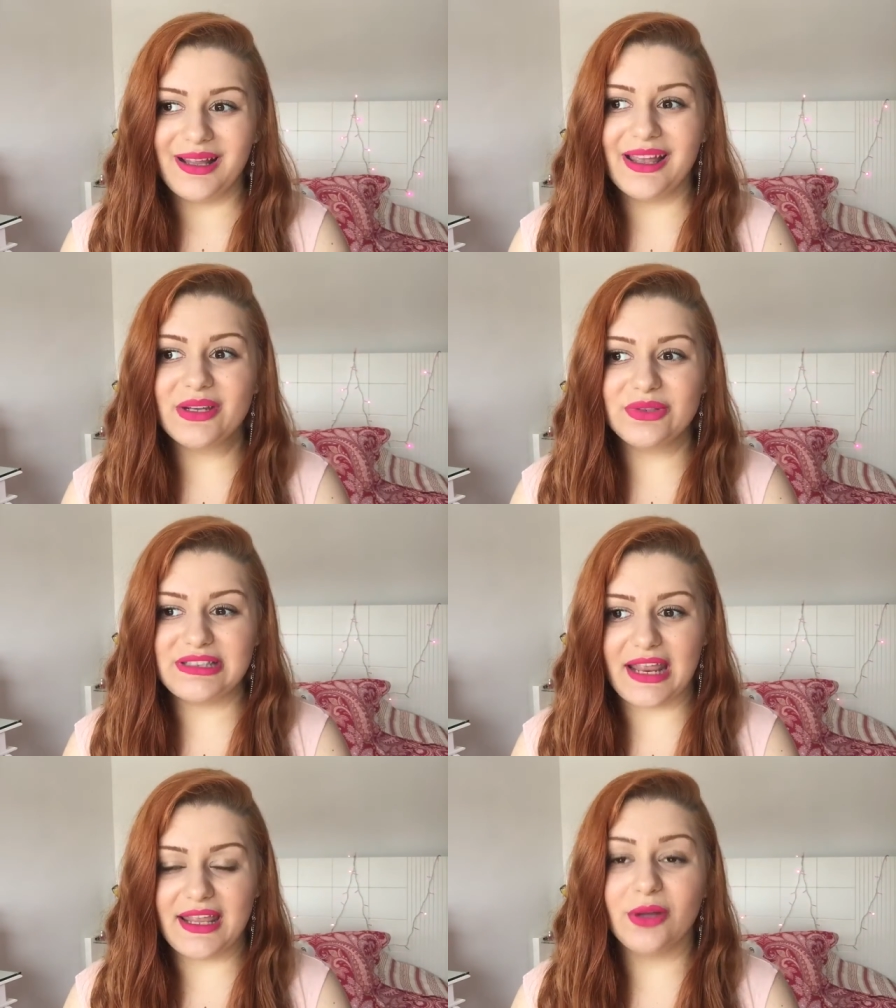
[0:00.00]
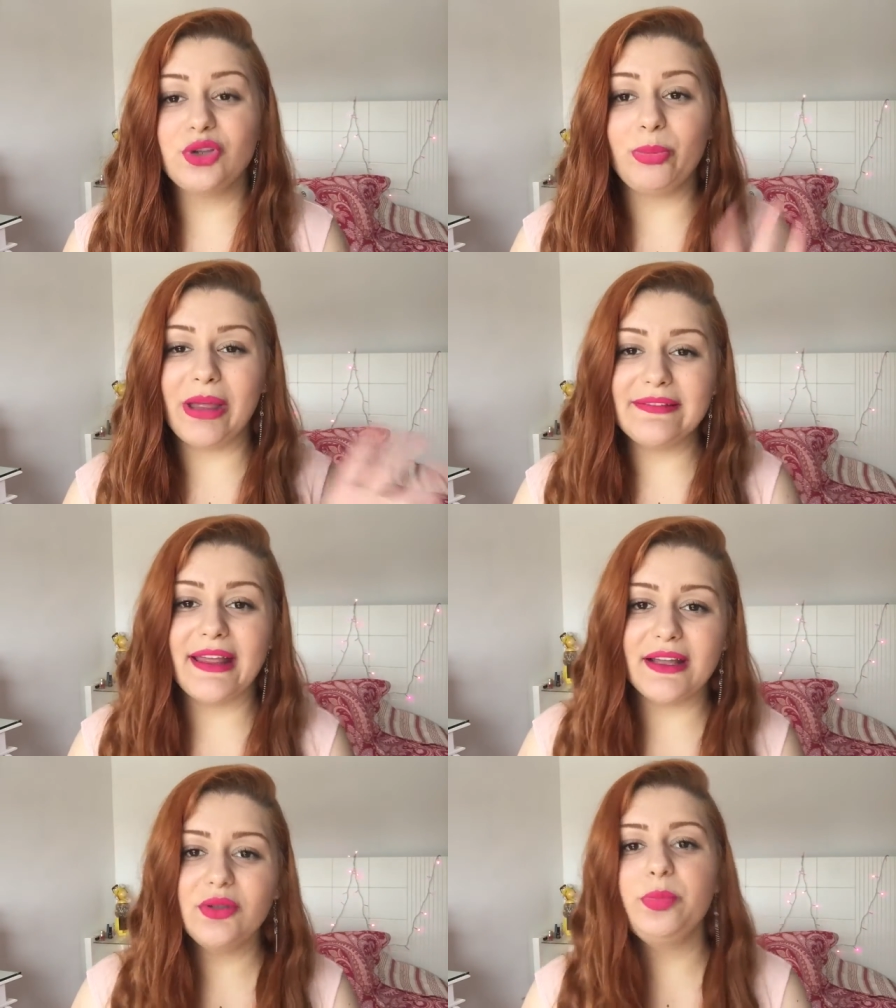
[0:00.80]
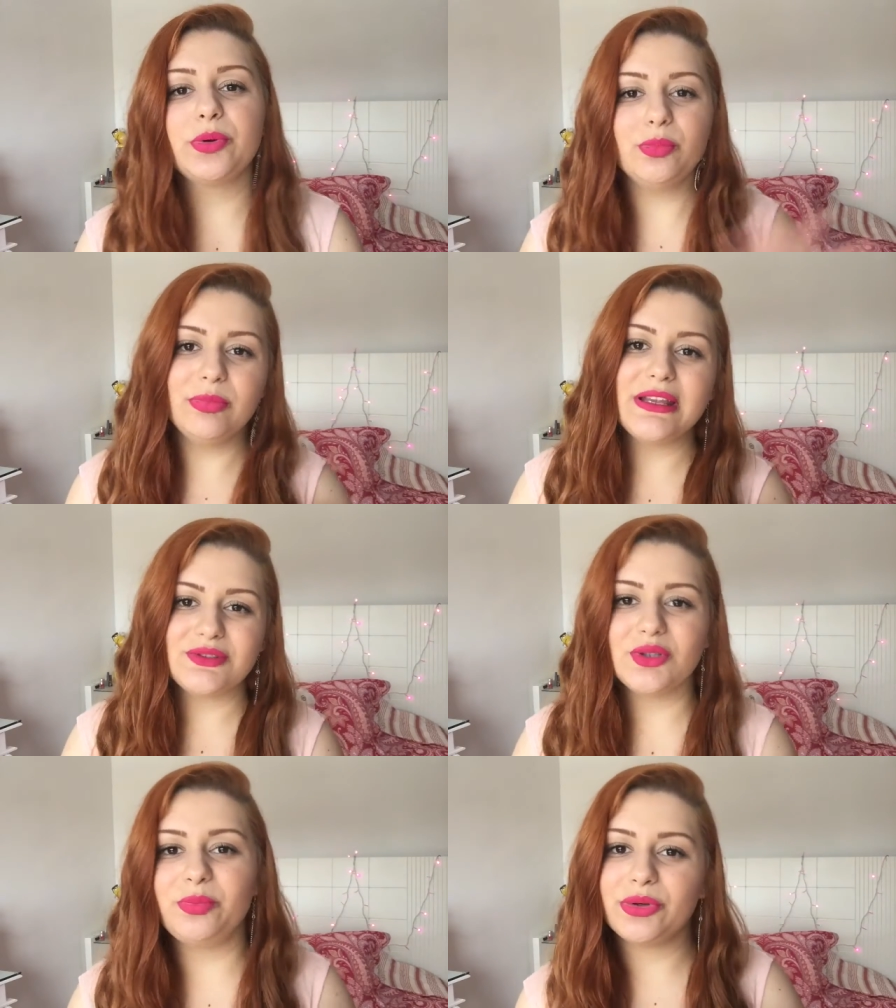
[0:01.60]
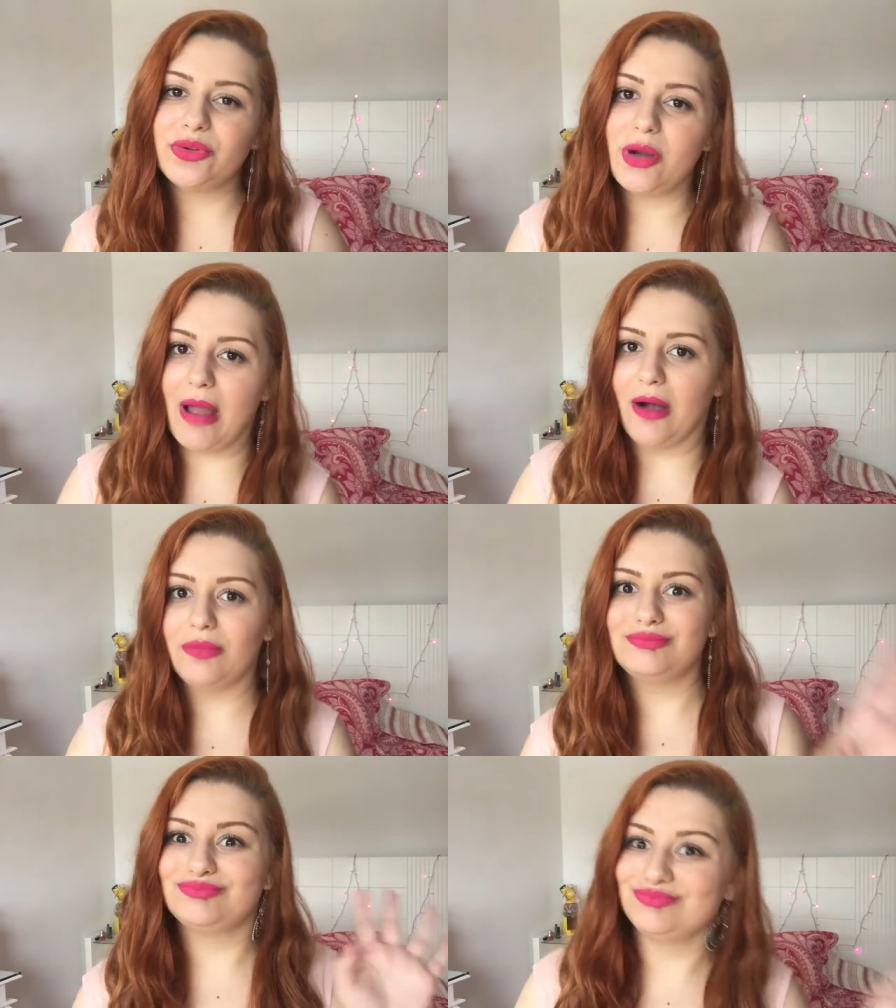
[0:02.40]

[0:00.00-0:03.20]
Eu não sei, eu tô pendendo pro misto e pro normal.